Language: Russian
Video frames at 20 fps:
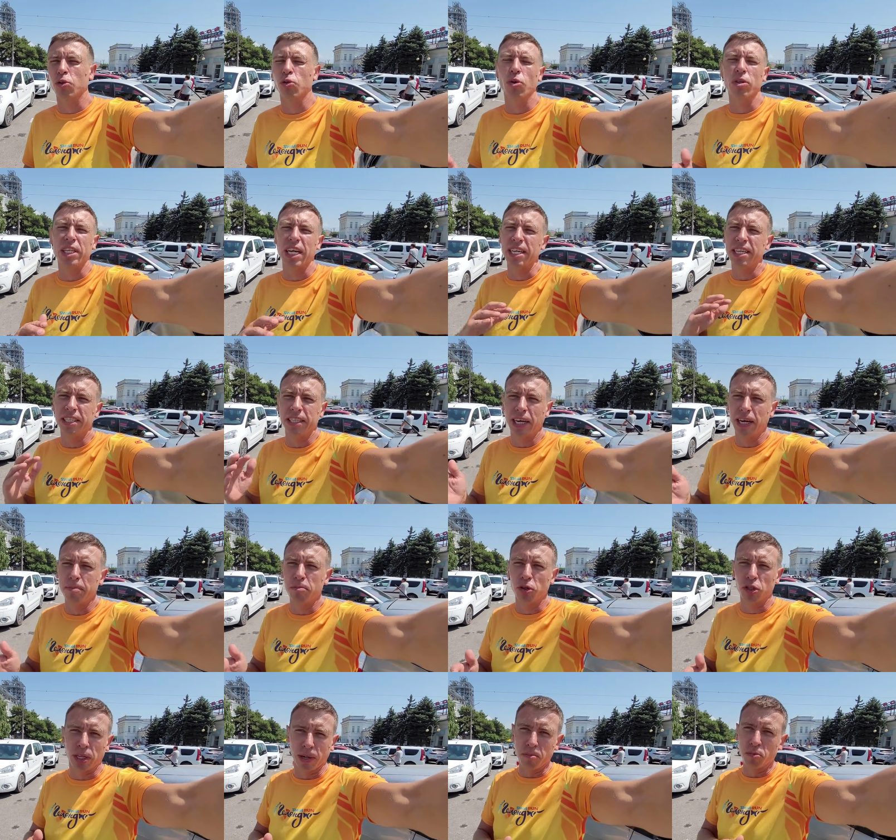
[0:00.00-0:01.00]
кто-то не
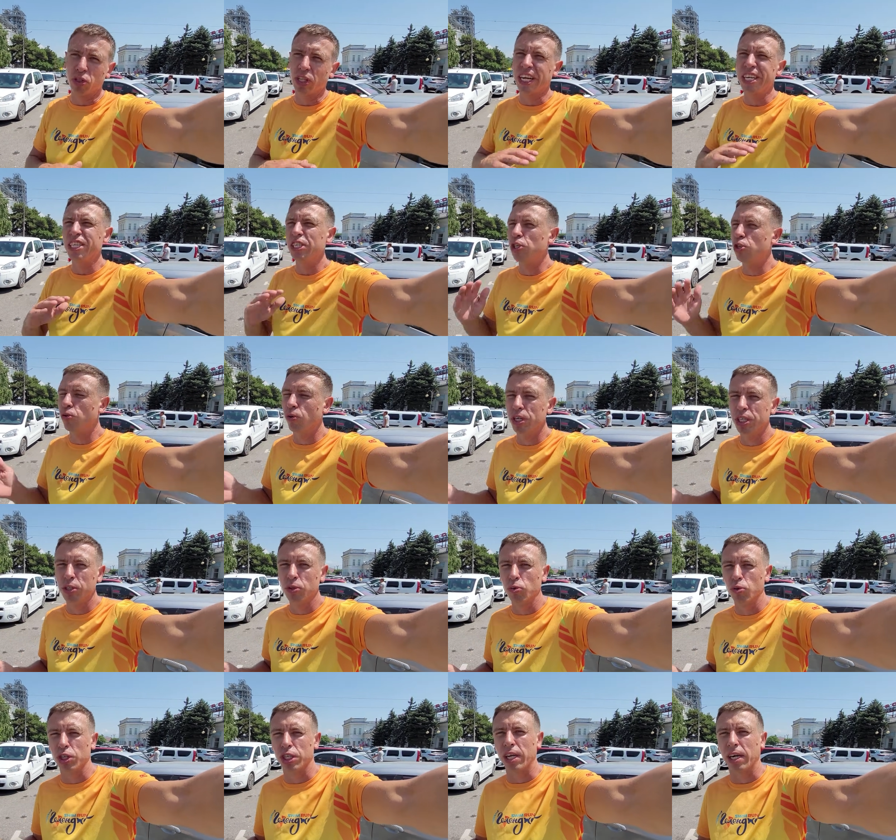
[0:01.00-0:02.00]
требует, кому-то ничего не
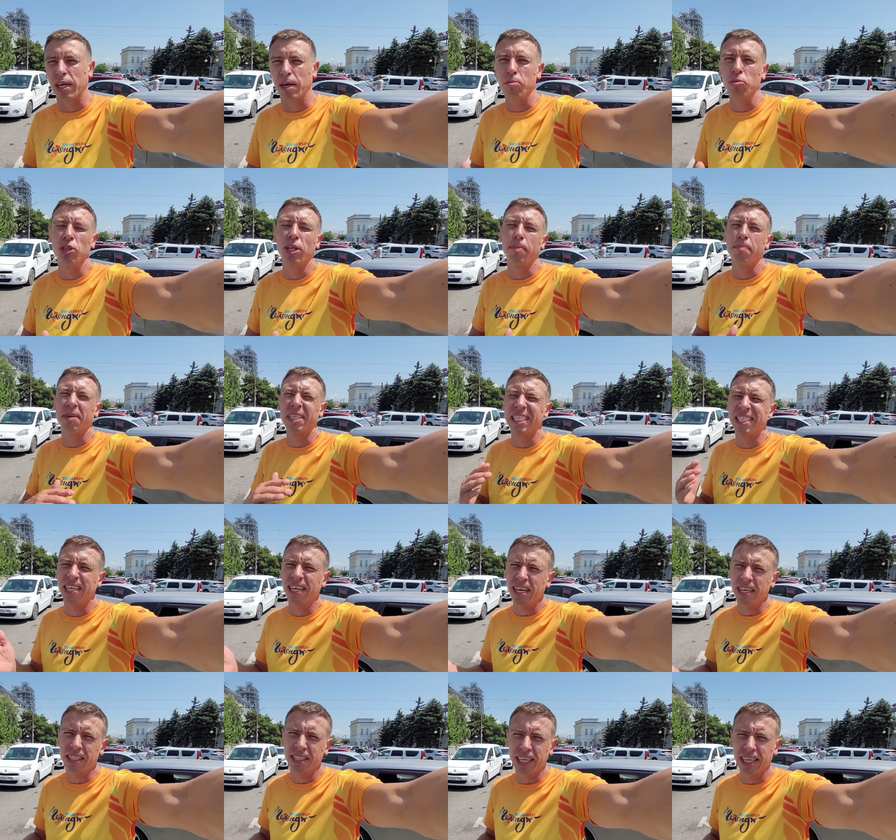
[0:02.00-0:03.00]
нужно, кому-то
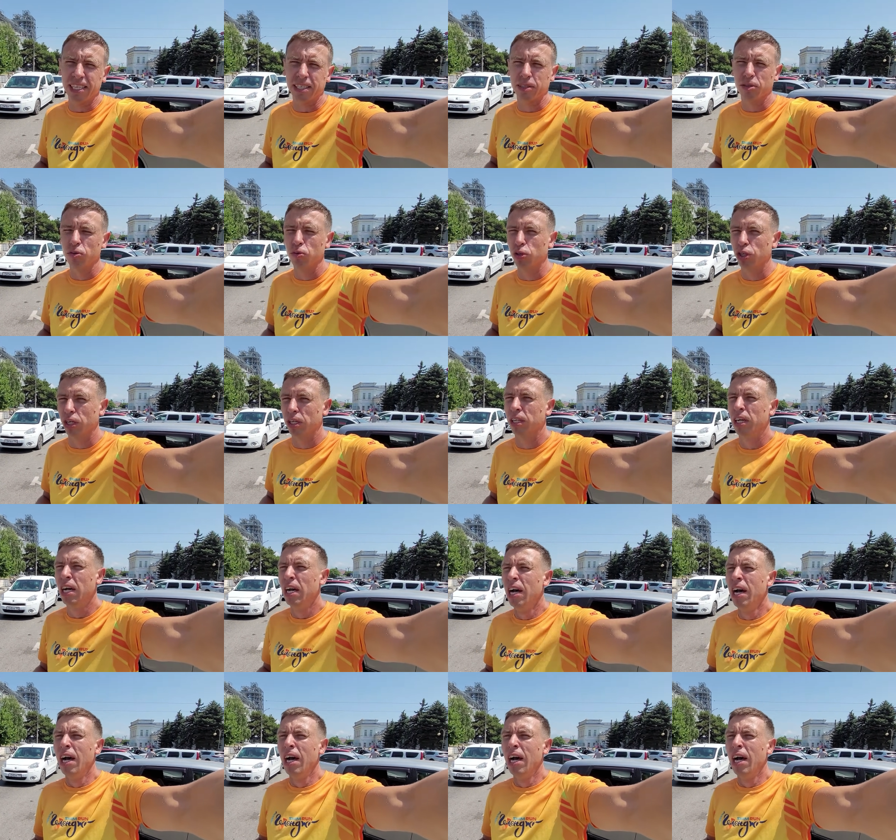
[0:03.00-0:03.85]
ПЦР-тест нужен.